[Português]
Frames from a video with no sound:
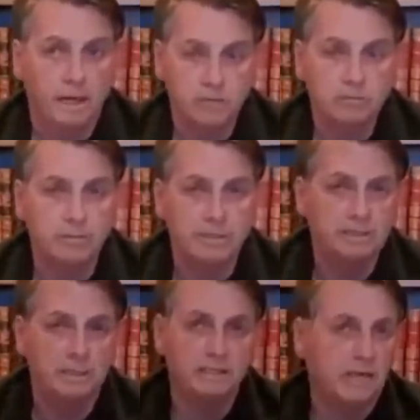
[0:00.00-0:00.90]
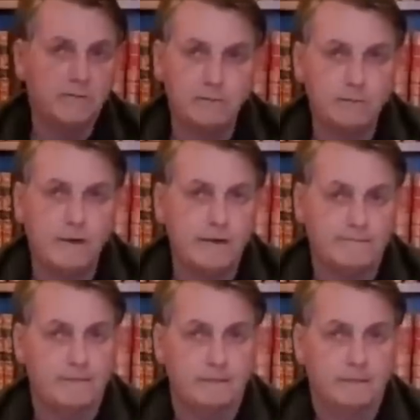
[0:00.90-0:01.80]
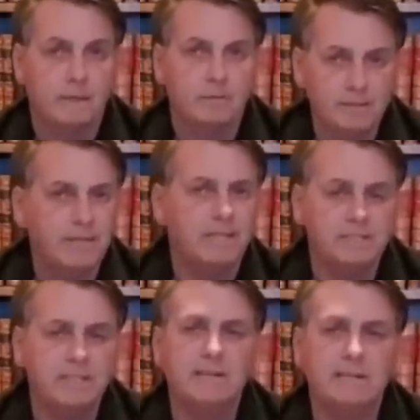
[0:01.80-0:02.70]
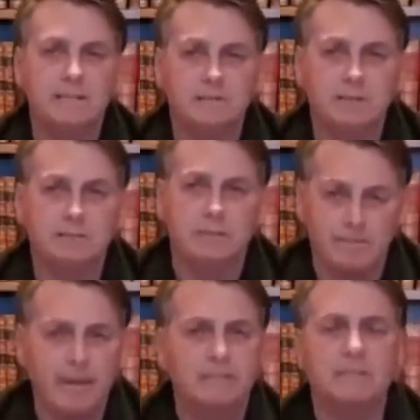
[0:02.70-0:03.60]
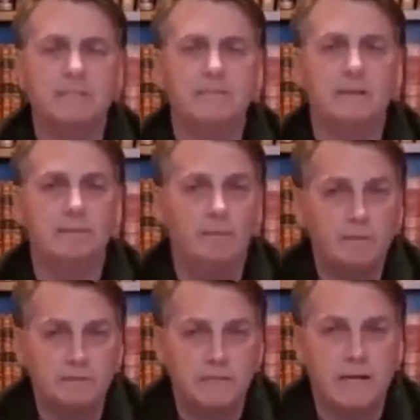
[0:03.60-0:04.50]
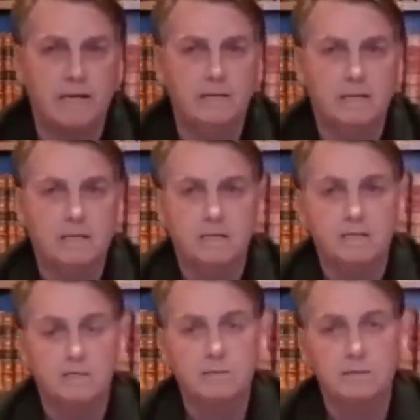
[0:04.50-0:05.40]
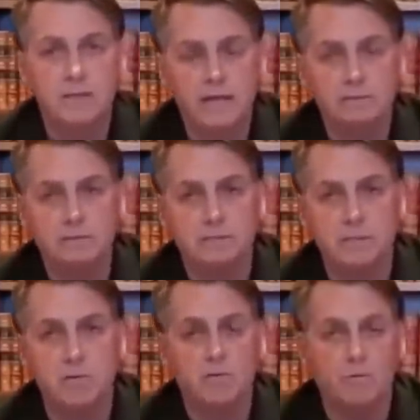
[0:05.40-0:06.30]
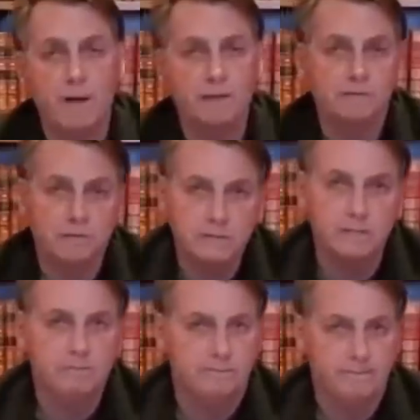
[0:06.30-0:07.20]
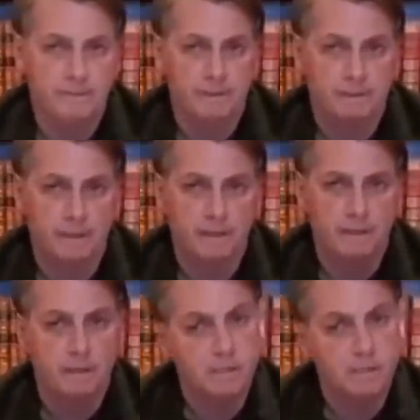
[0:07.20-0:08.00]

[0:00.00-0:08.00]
Arranja uma maneira de entrar e filmar. Muita gente está fazendo isso, mas mais gente tem que fazer para mostrar se os leitos estão ocupados ou não. Tá?